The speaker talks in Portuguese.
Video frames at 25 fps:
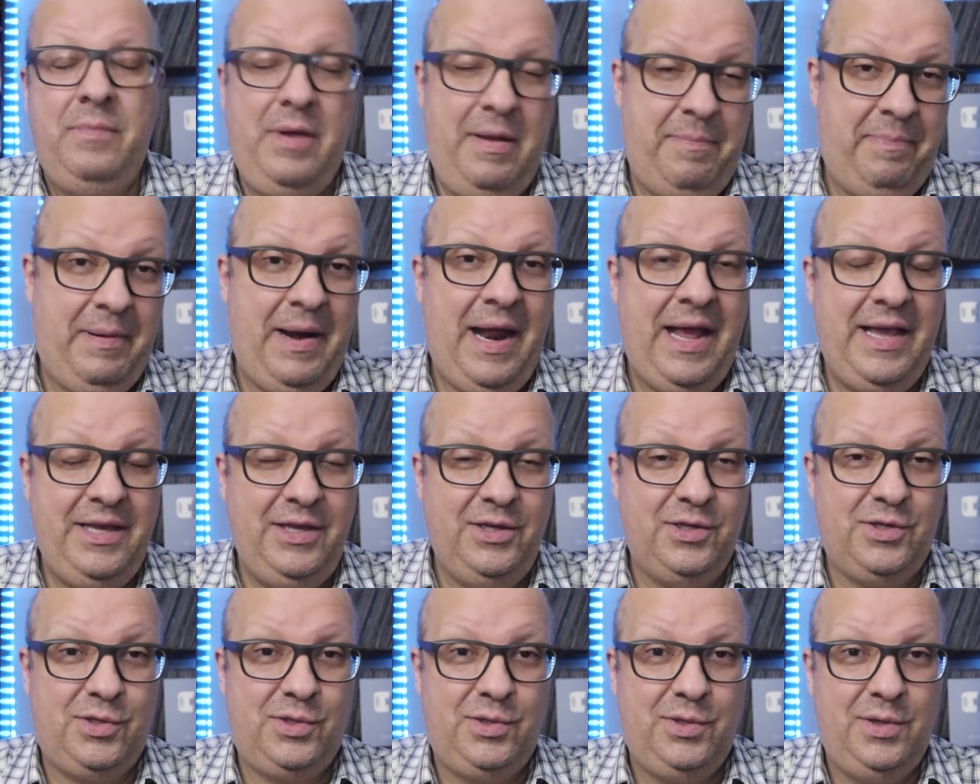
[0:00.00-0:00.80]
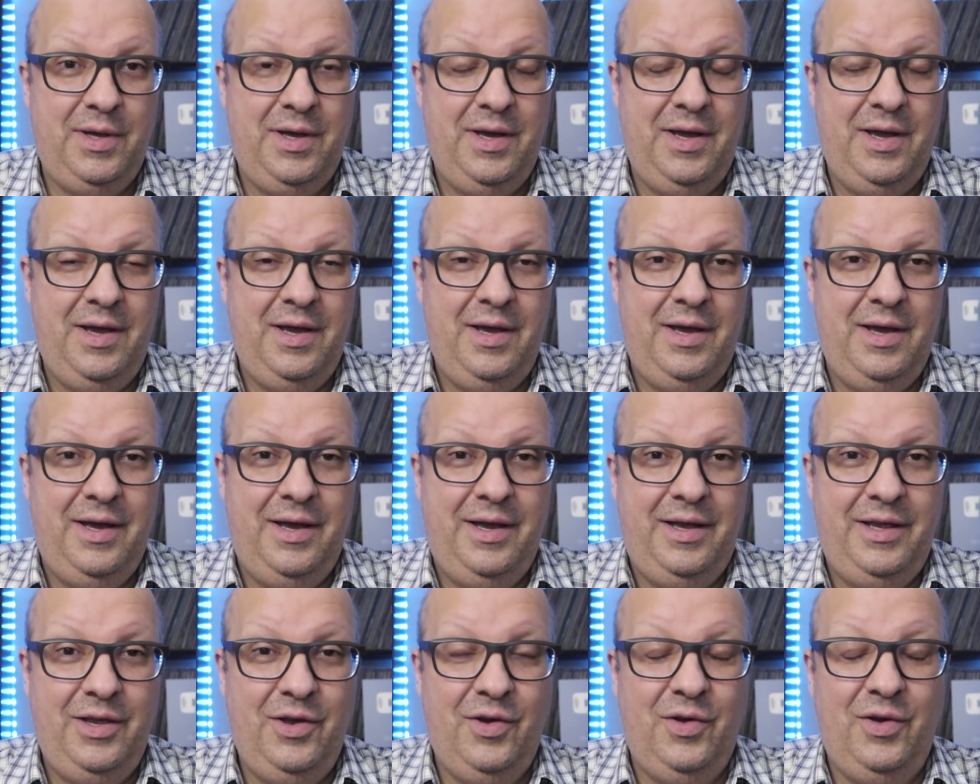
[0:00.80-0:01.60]
É para isso.
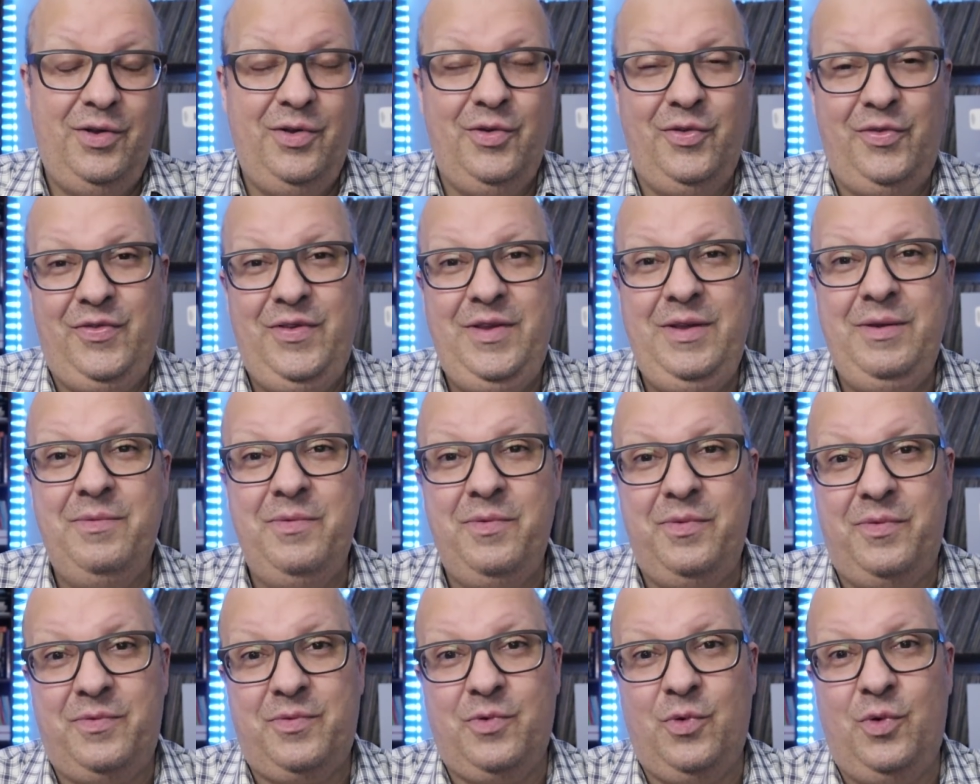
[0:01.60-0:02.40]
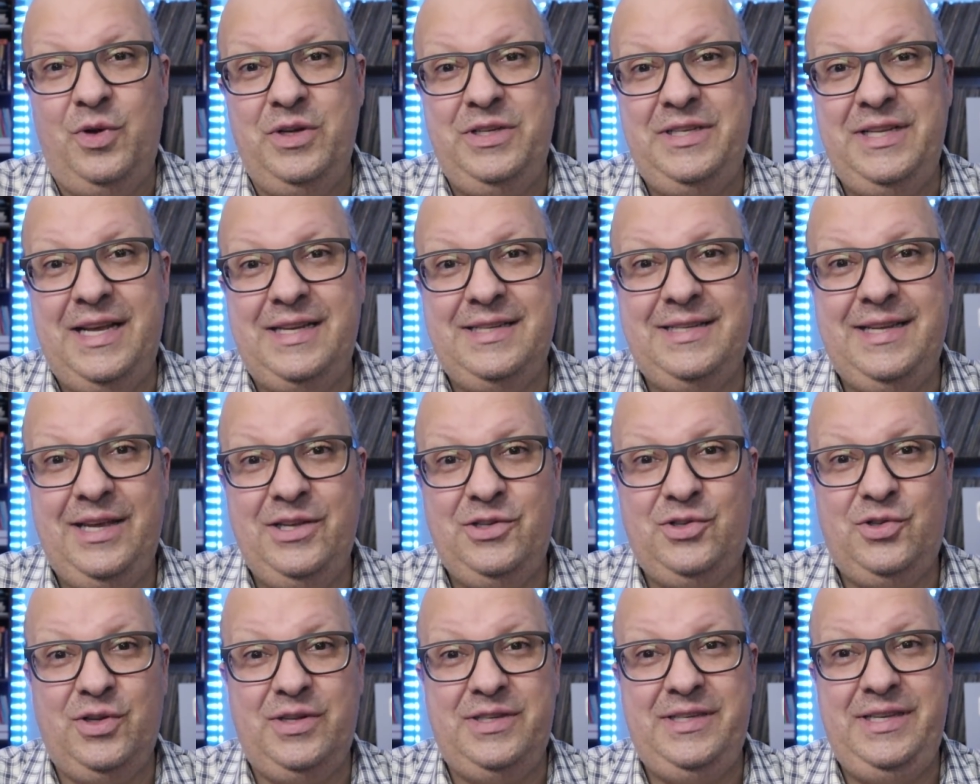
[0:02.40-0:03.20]
Eu, eu vi hoje nas
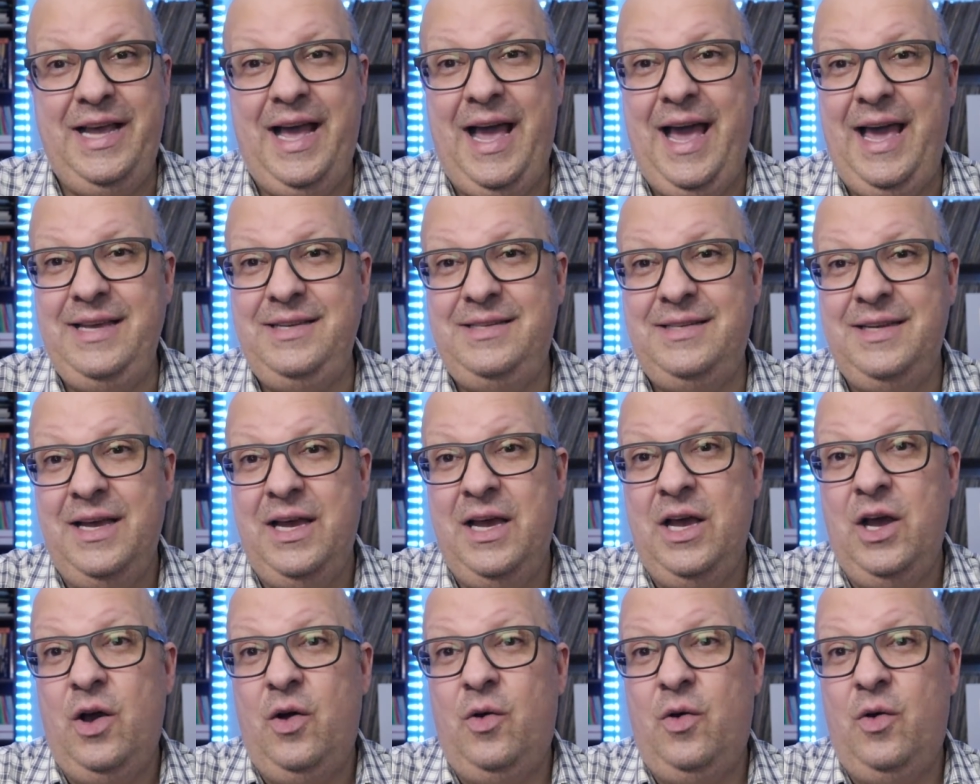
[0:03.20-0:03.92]
redes sociais